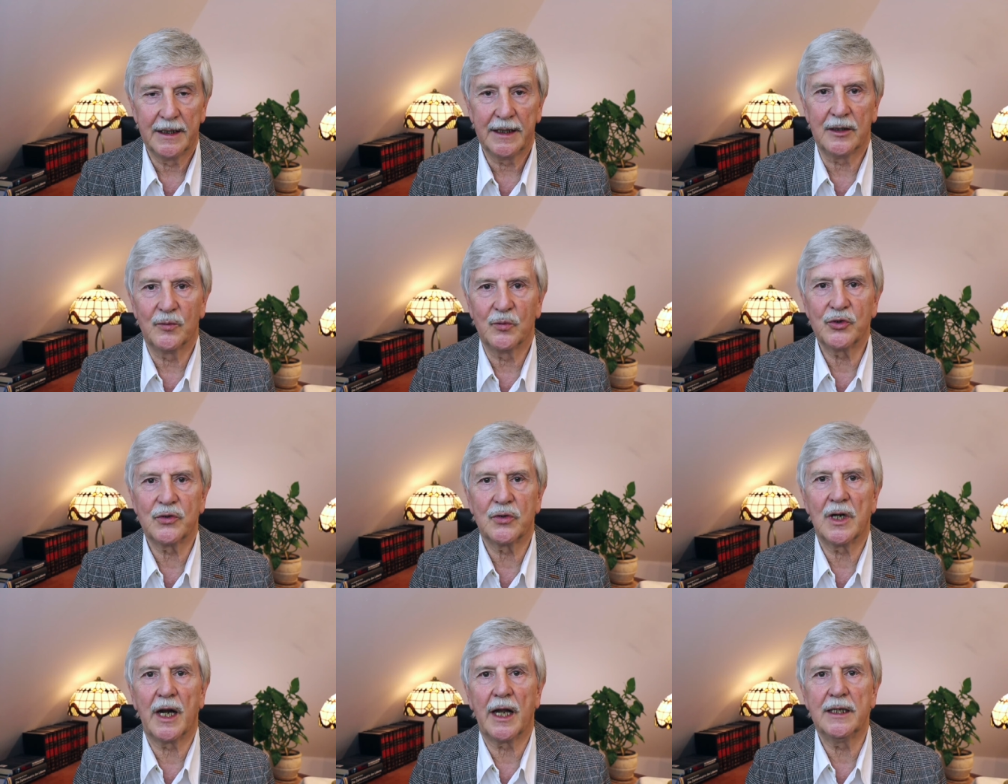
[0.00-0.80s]
dann musst du
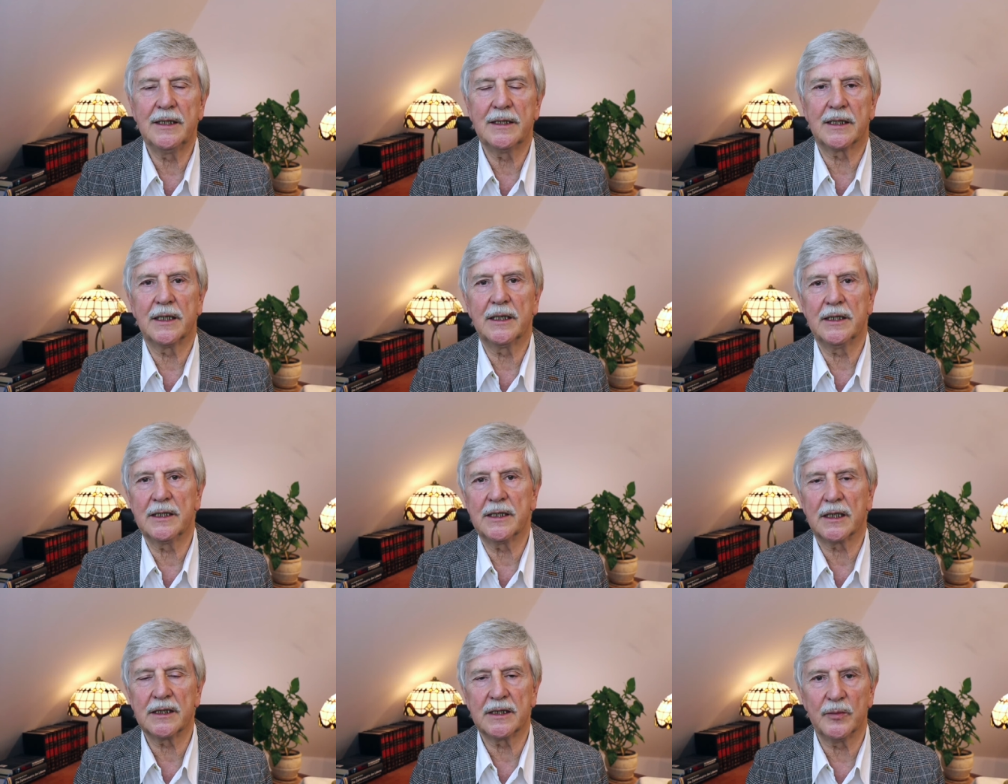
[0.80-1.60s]
gleichzeitig
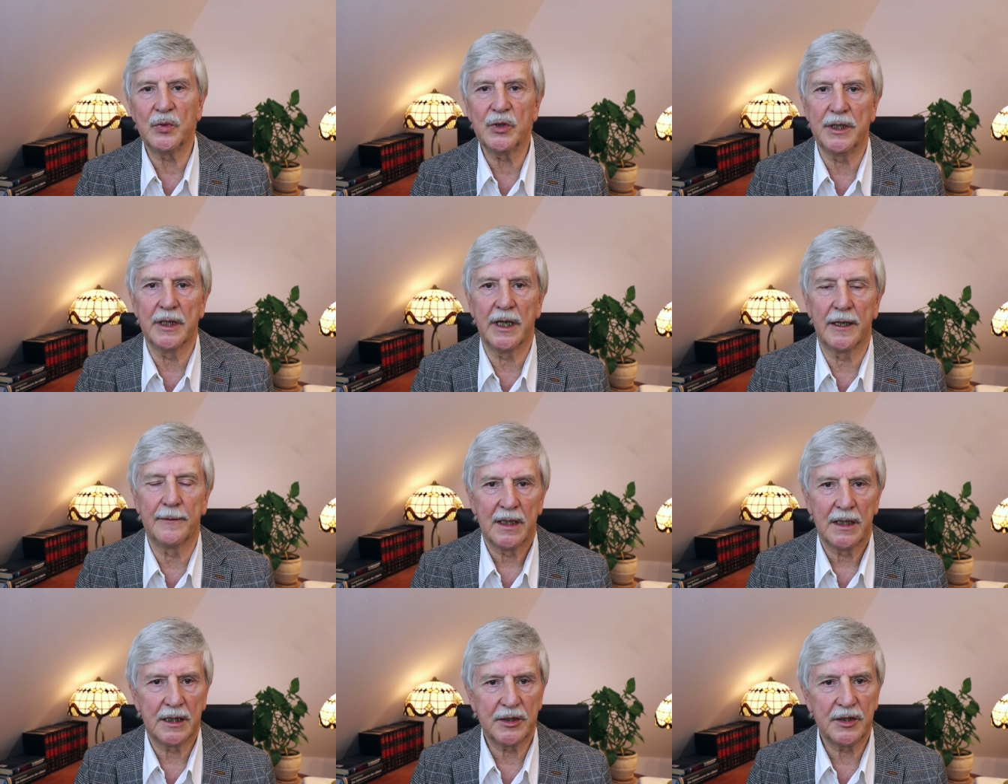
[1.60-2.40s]
akzeptieren,
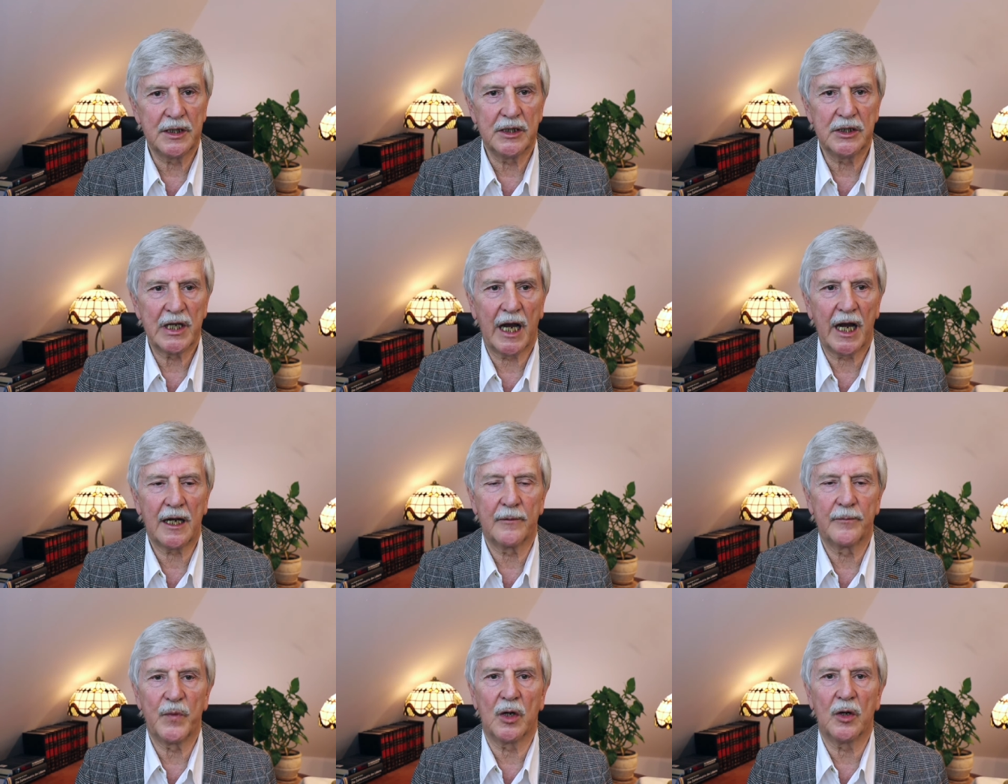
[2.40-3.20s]
dass die
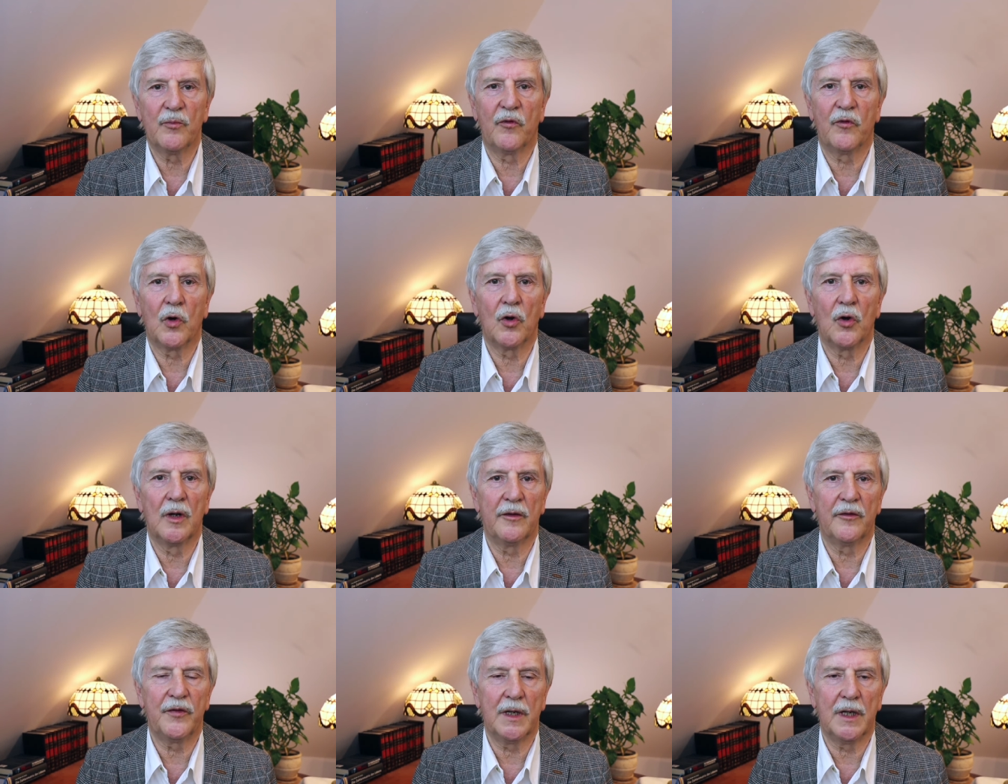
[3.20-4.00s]
Sachen, obwohl
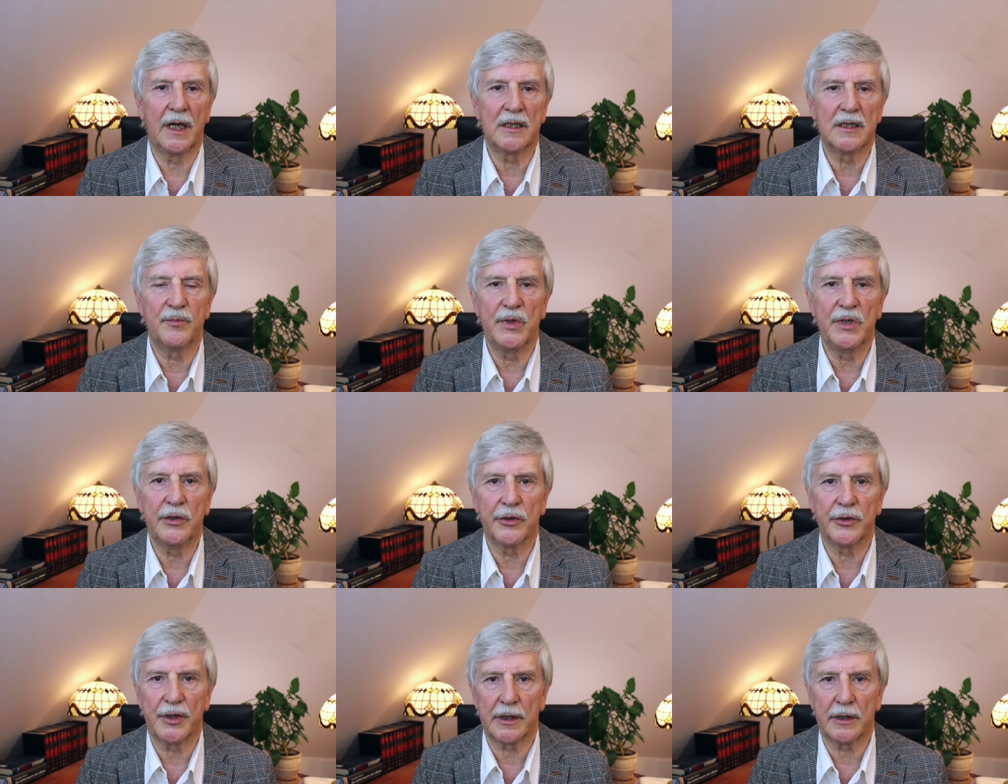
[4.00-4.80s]
vielleicht
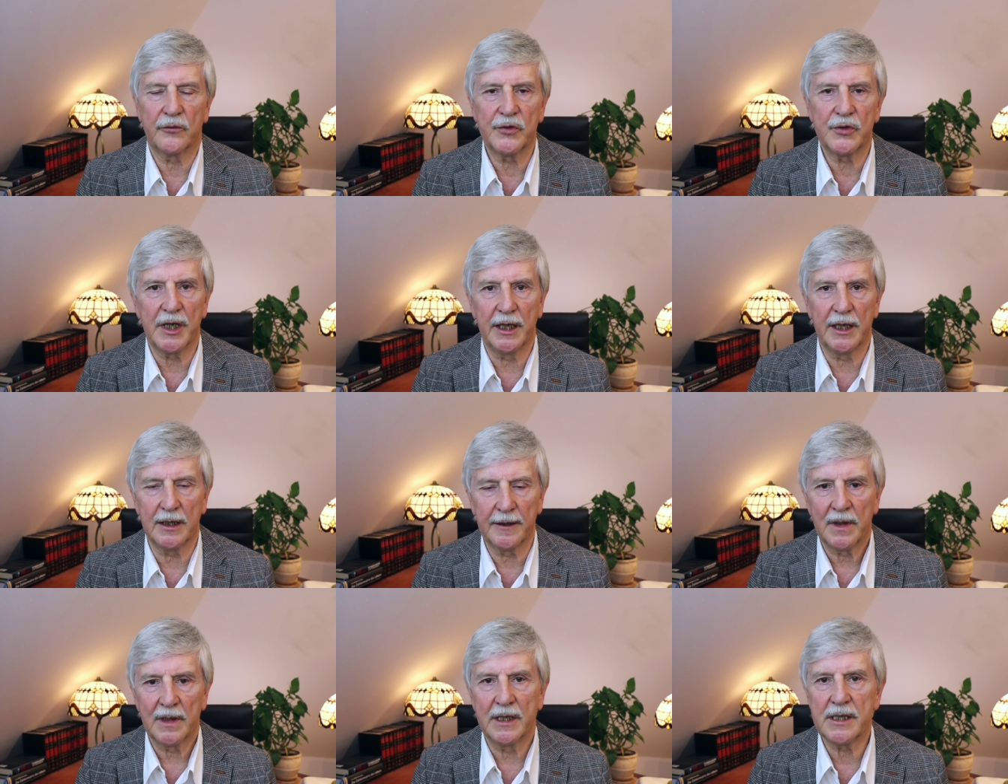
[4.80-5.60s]
Bio
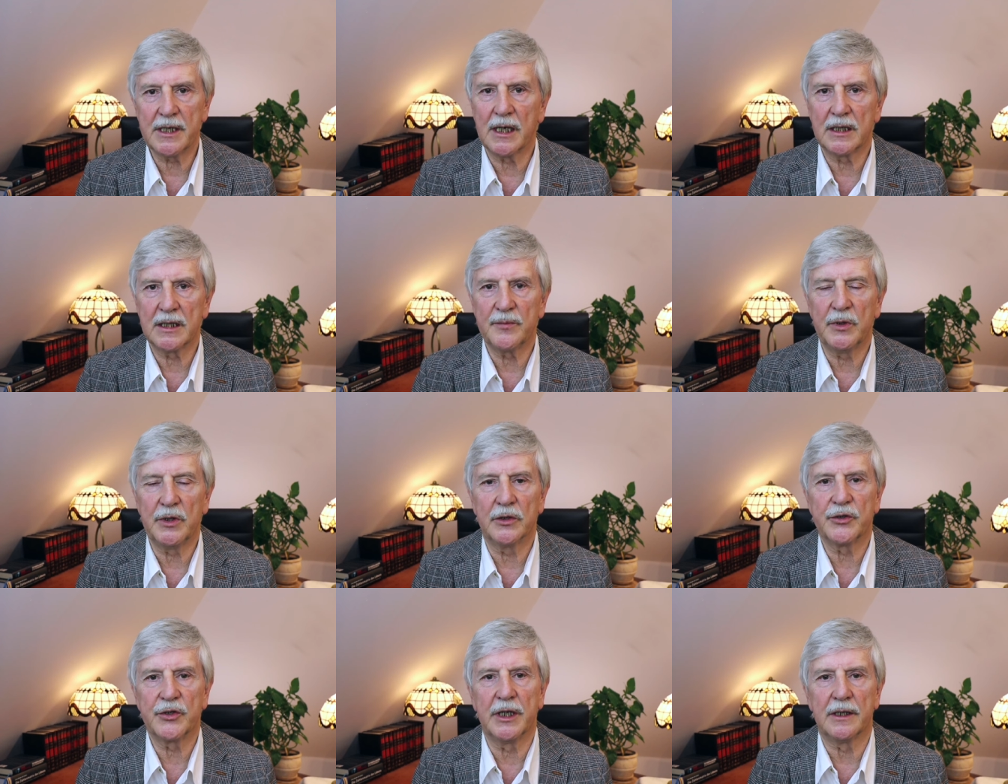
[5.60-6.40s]
draufsteht, nicht ganz
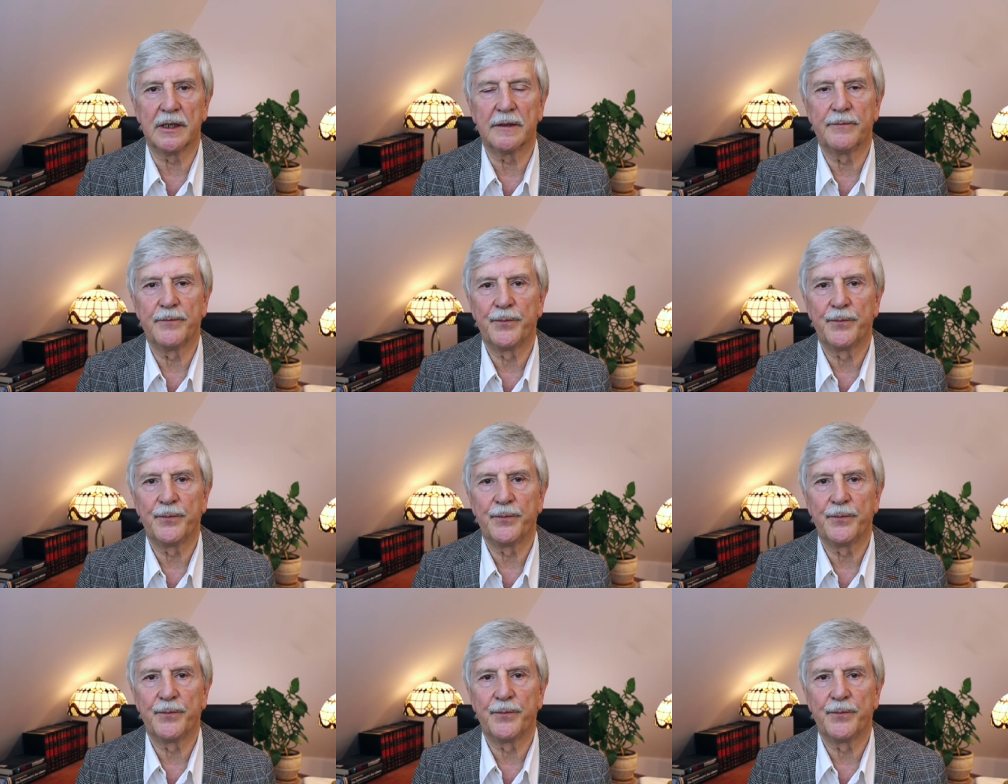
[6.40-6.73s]
Bio sind.